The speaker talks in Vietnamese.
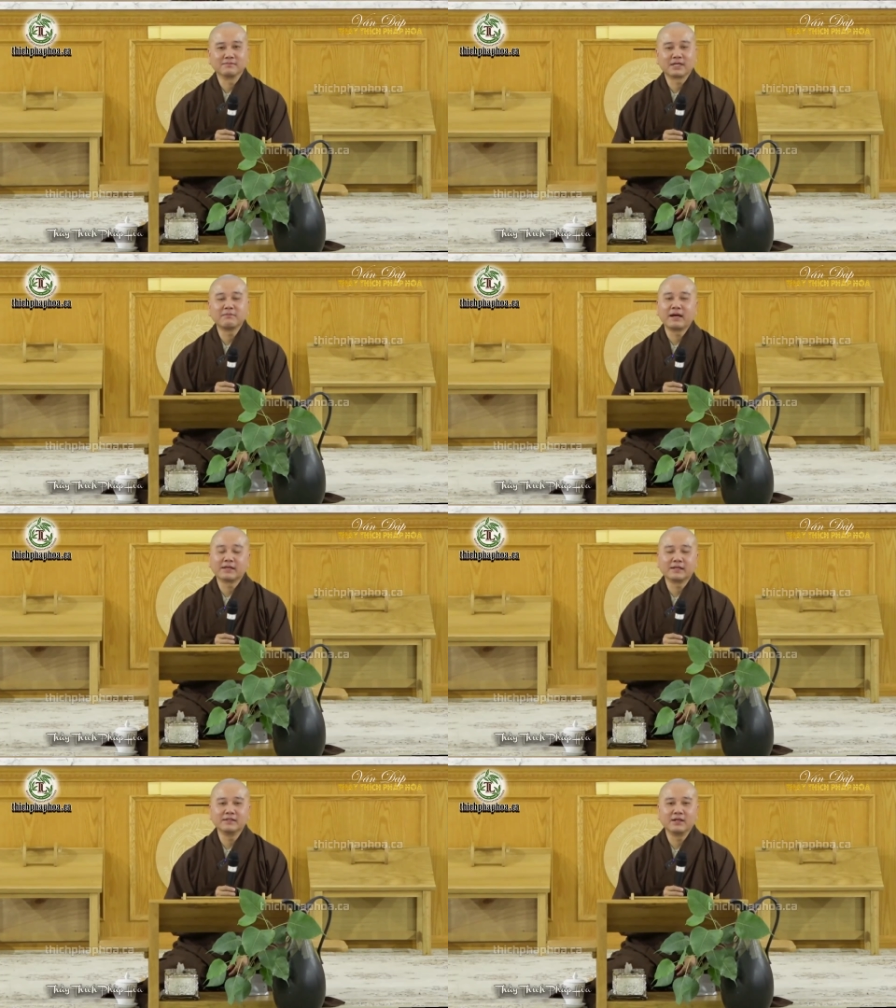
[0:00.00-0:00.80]
cái bài
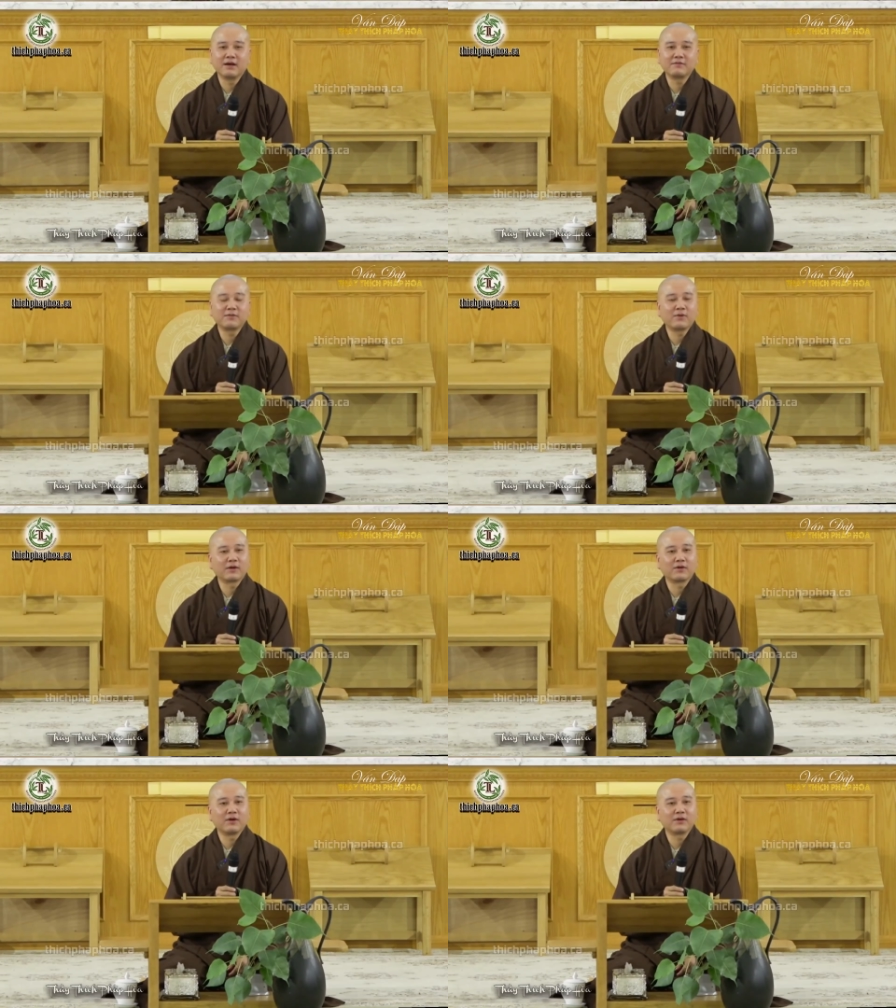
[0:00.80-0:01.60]
kinh đó Pháp
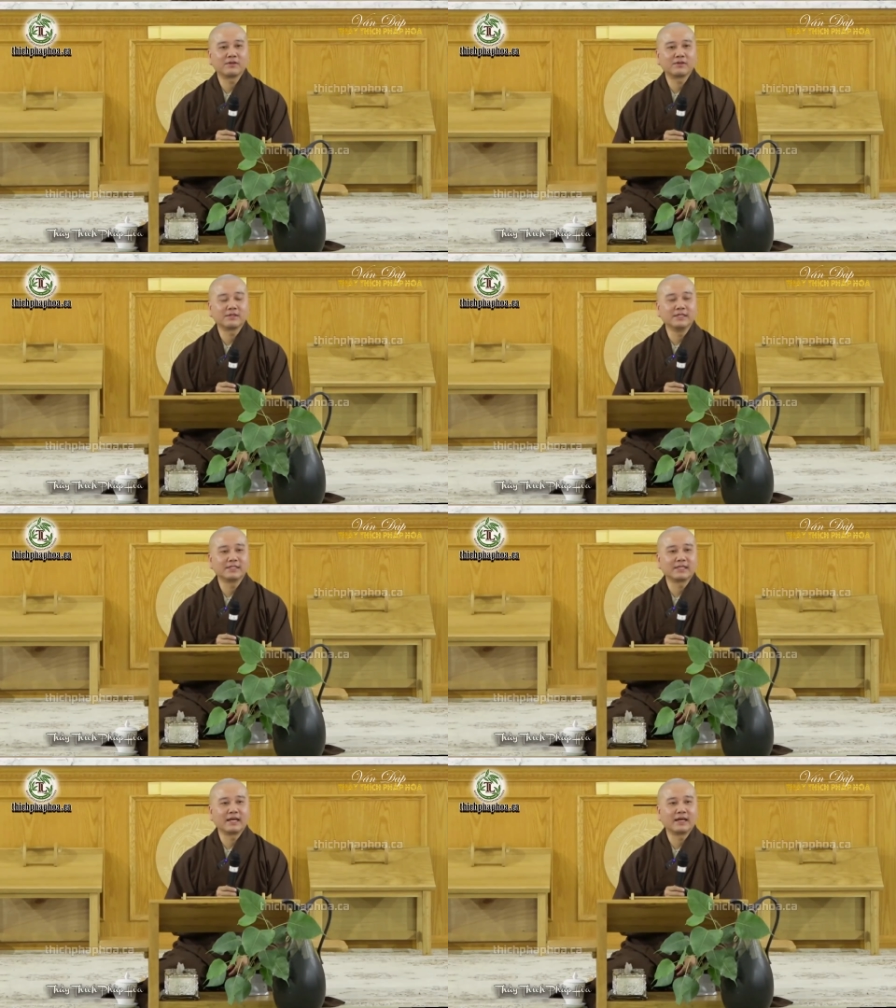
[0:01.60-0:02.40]
Hòa có chia
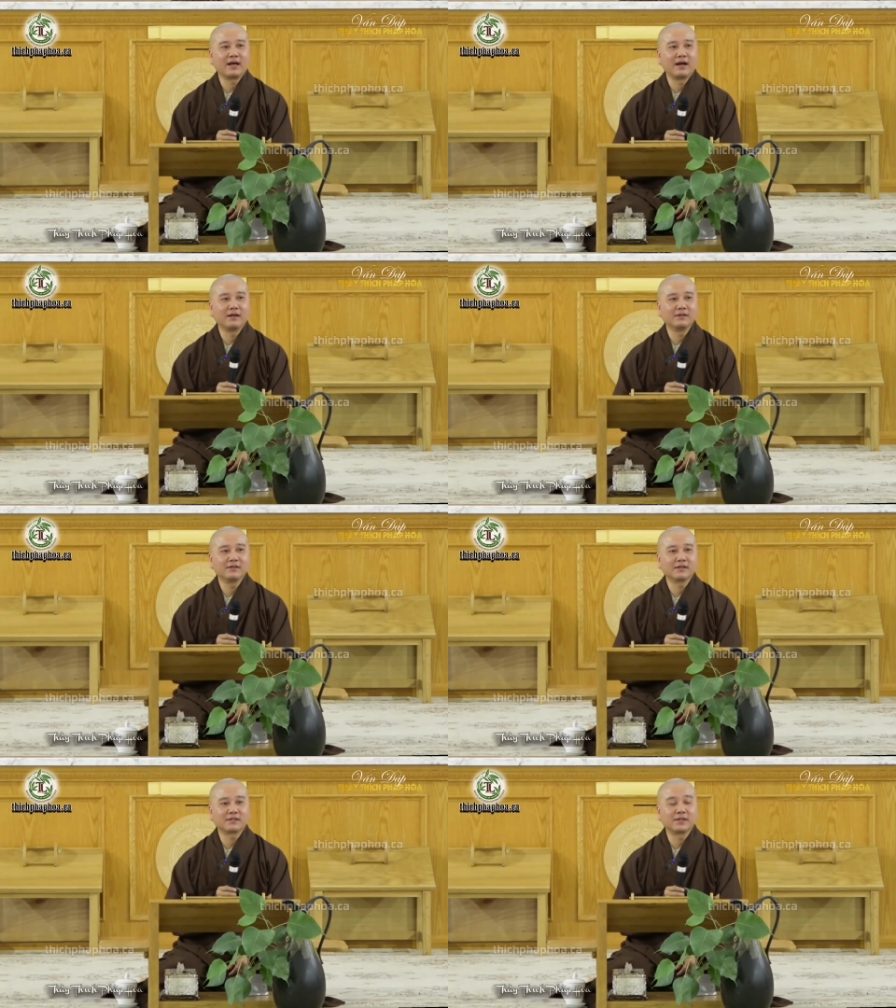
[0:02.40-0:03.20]
sẻ
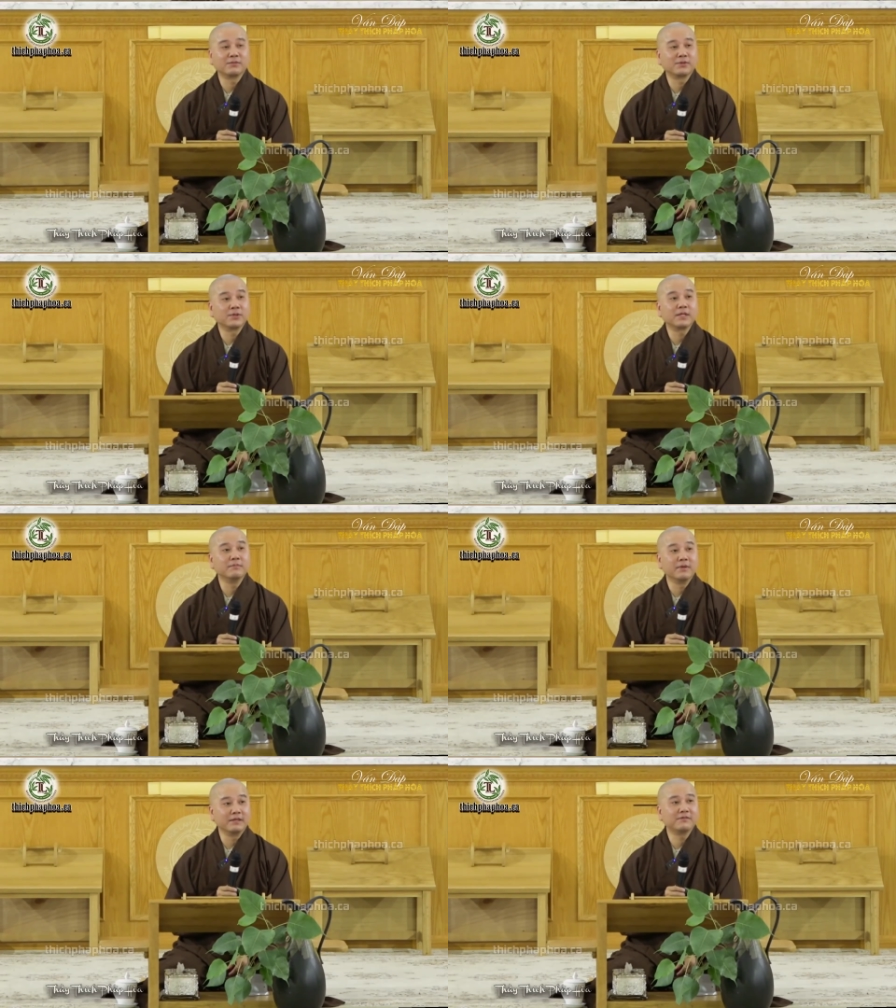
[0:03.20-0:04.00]
ở trong chuyến đi
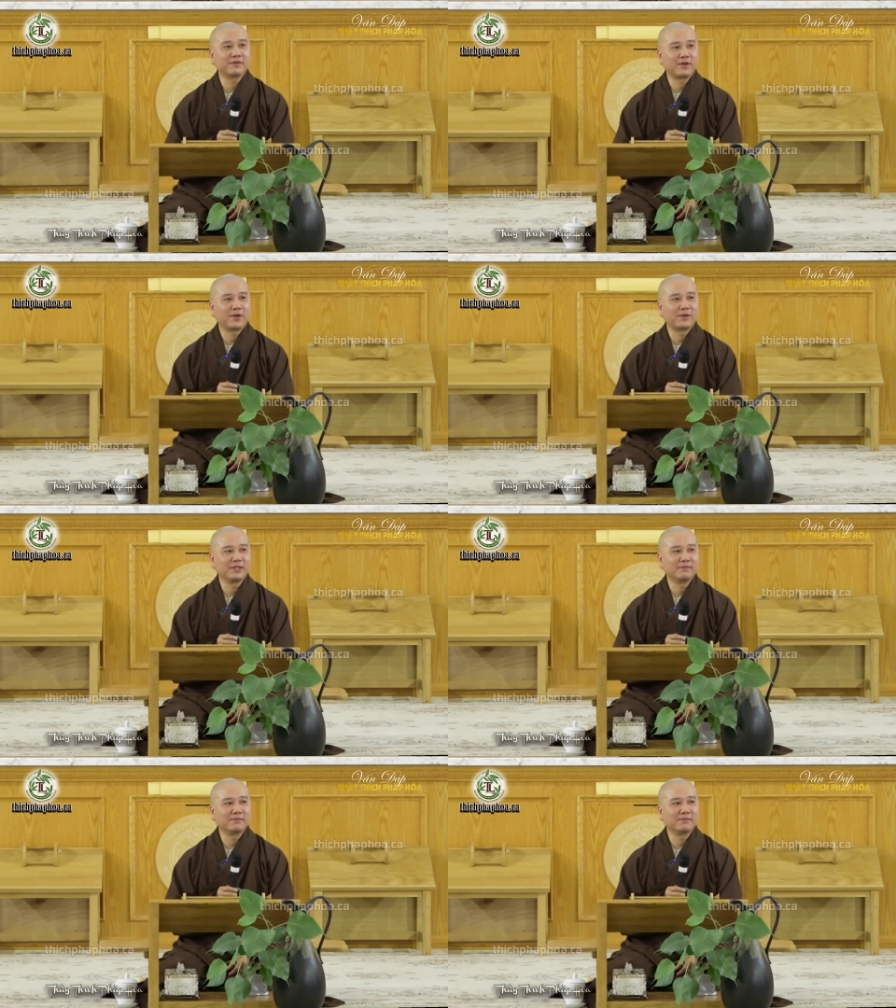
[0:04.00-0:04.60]
Mỹ vừa rồi.